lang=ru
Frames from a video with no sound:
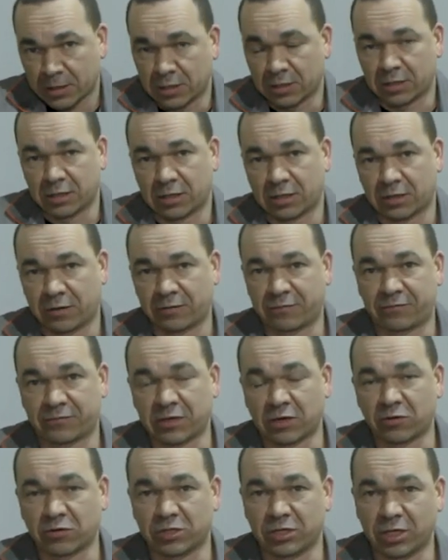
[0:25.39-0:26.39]
Э,
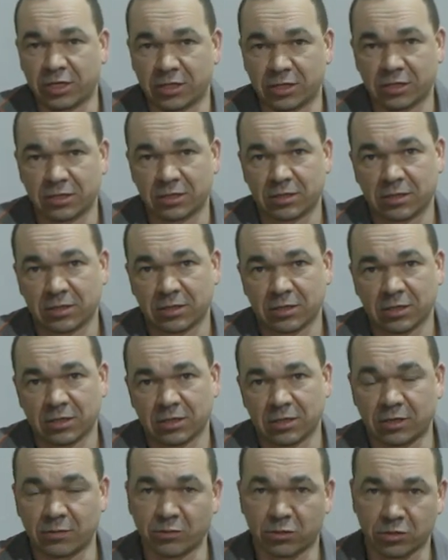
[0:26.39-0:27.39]
второй день
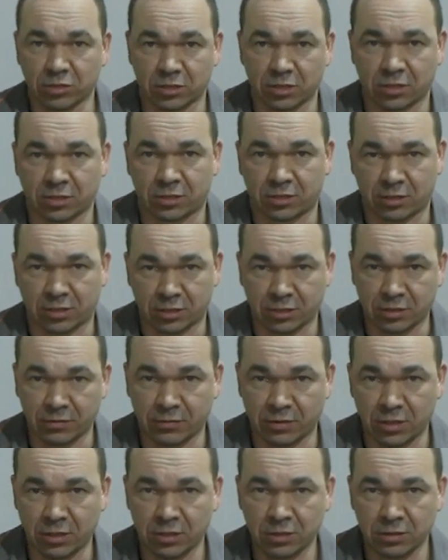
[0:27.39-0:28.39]
ремонта
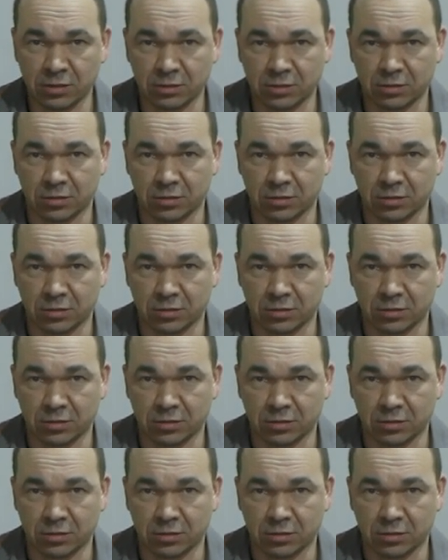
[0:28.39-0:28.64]
Карнивал.